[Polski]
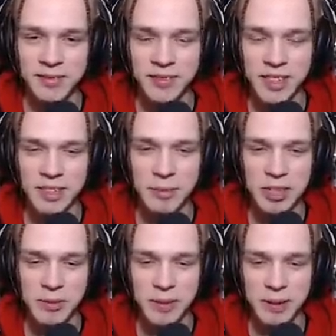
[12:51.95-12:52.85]
Więc no będzie
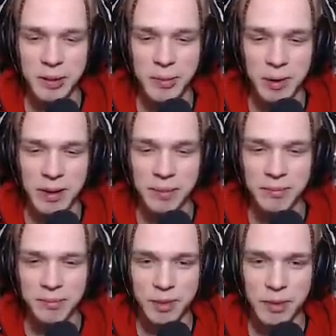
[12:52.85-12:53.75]
dobra, pan miał problem.
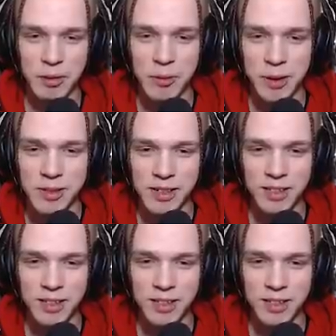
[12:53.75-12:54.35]
To... Zmieni mi pan ocenę?